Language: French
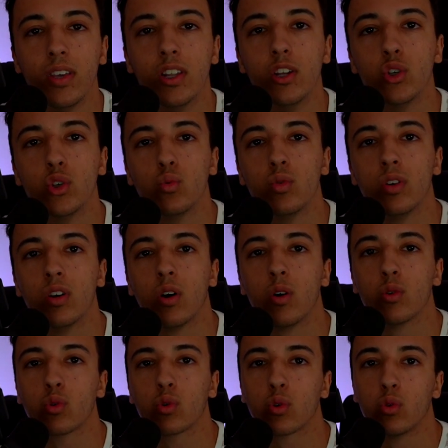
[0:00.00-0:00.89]
Il est joué
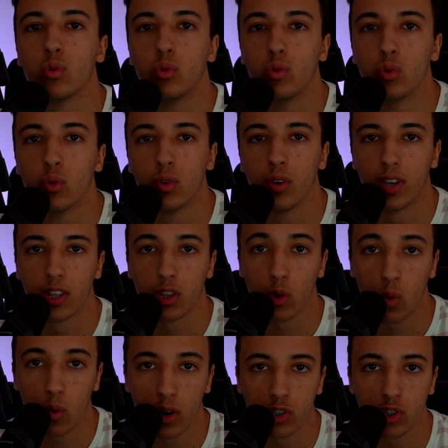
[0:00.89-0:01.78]
entre 2 et
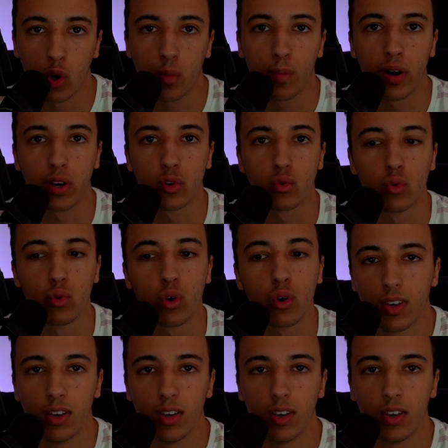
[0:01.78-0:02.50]
3 heures par jour